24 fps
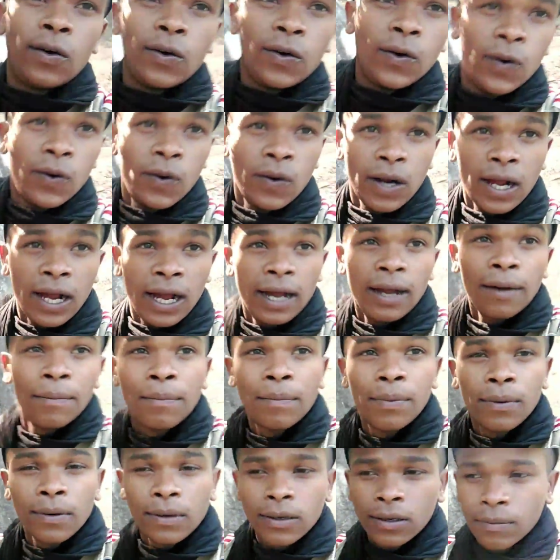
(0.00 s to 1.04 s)
और
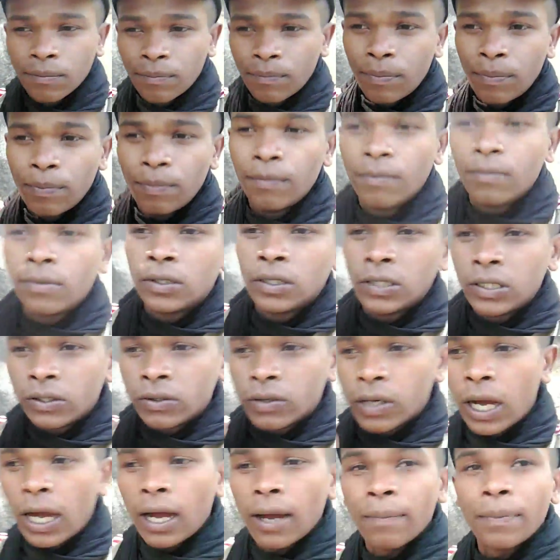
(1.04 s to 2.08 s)
आप जो
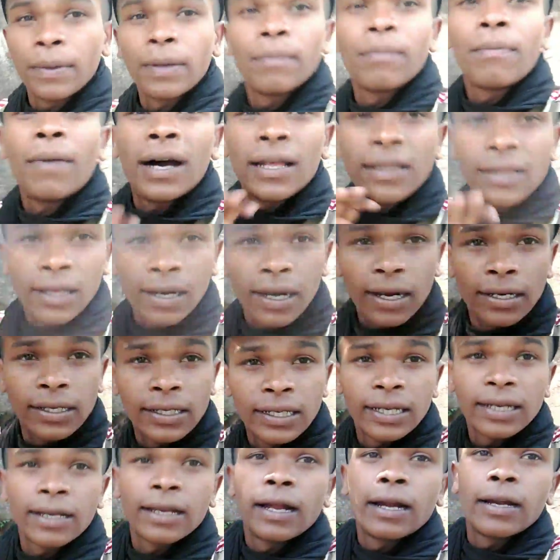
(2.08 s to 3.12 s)
यहाँ पे माता
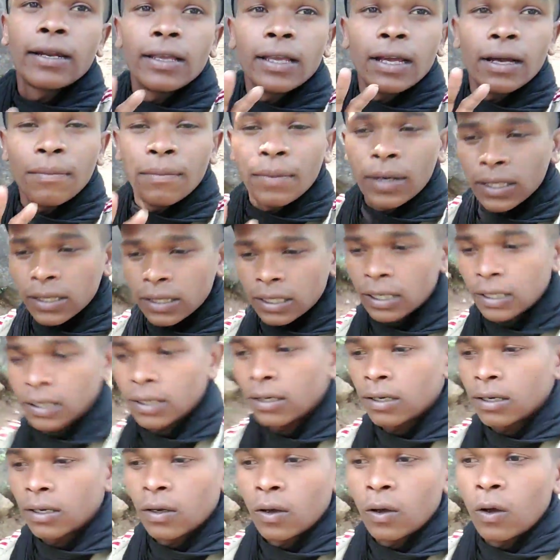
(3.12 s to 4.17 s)
रानी है गड़िया माता
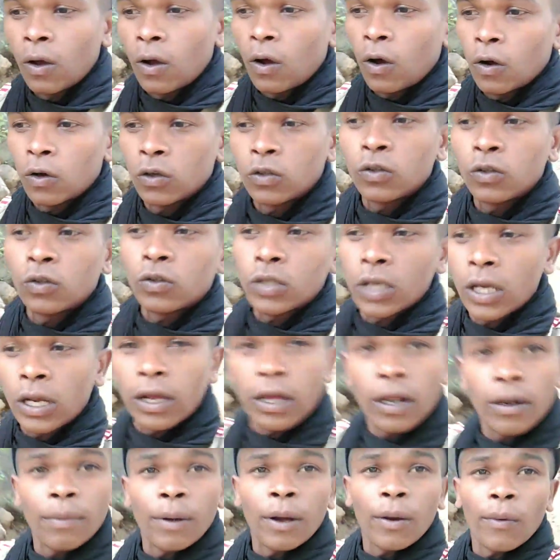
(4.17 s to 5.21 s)
और जो
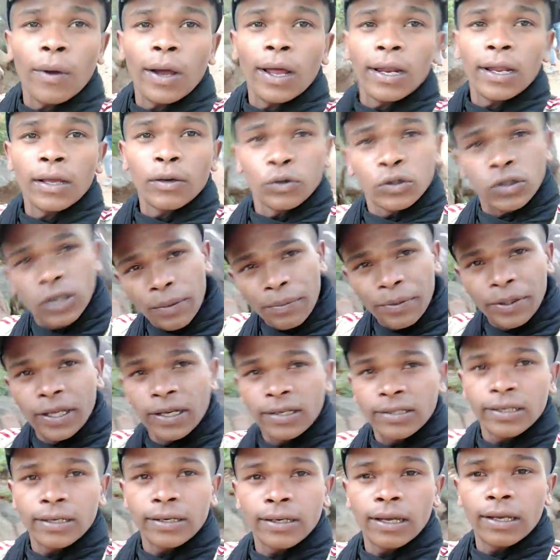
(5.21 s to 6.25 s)
शंकर भगवान है उसका भी
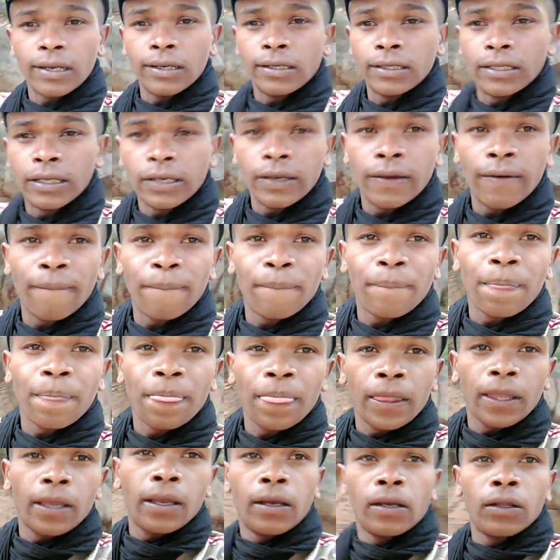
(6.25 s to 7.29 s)
दर्शन कर लीजिए
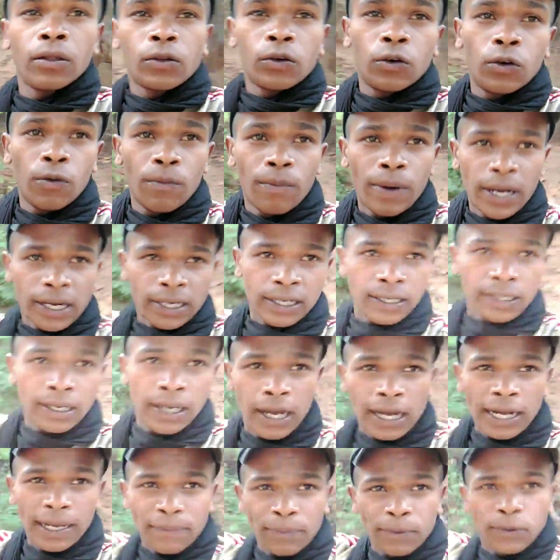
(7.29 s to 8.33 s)
तो बाकी
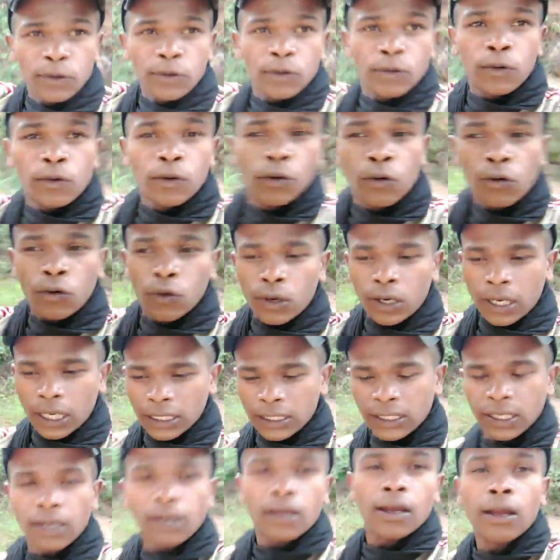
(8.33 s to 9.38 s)
आप लोग को
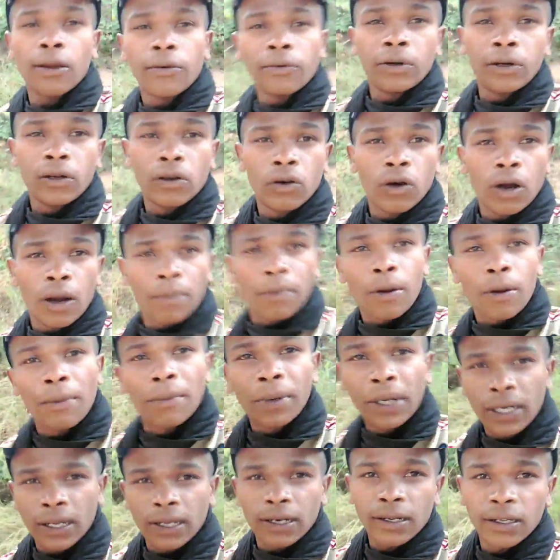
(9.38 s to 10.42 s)
कैसा लगा वीडियो आप
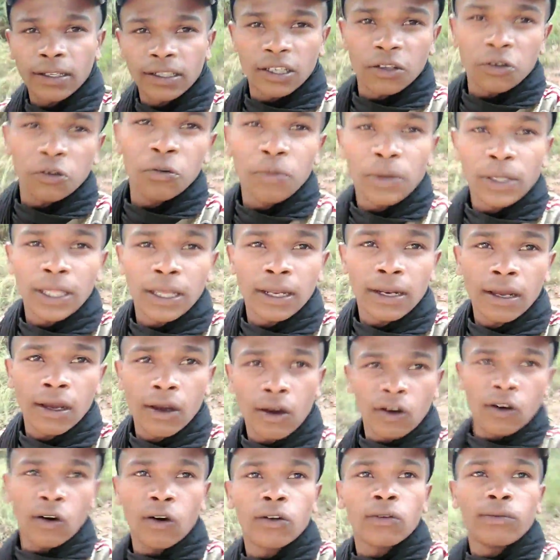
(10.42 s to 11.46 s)
कमेंट करके ज़रूर बताना
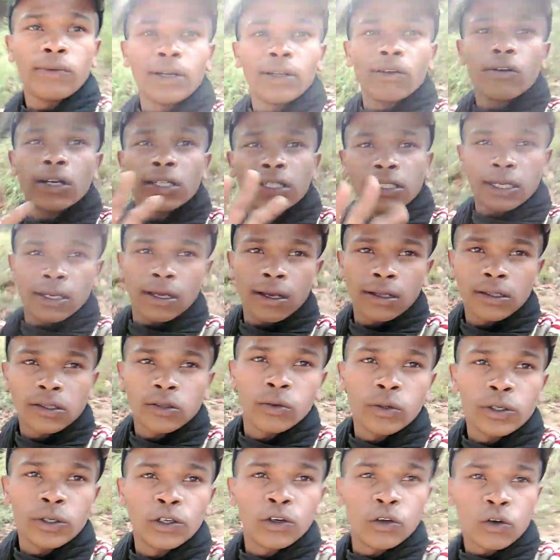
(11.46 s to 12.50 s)
और वीडियो अच्छा लगा
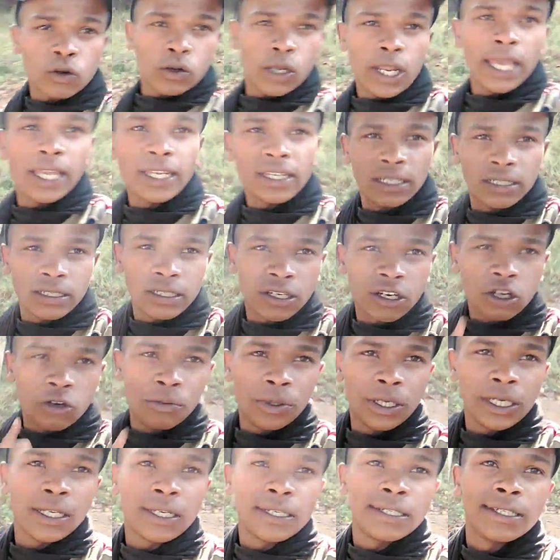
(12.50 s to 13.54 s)
तो वीडियो को लाइक कीजिए
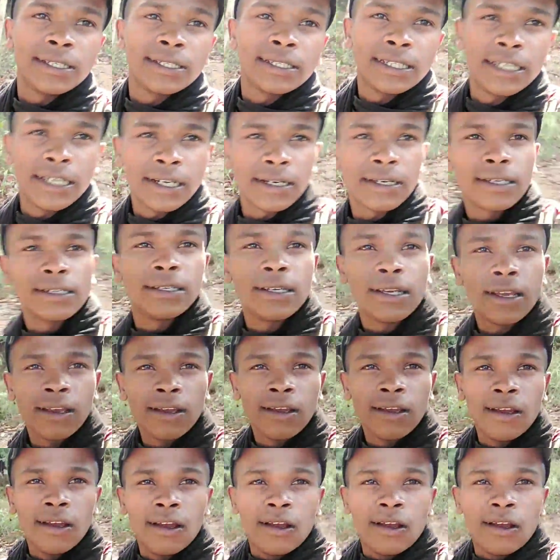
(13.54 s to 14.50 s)
कमेंट कीजिए शेयर कीजिए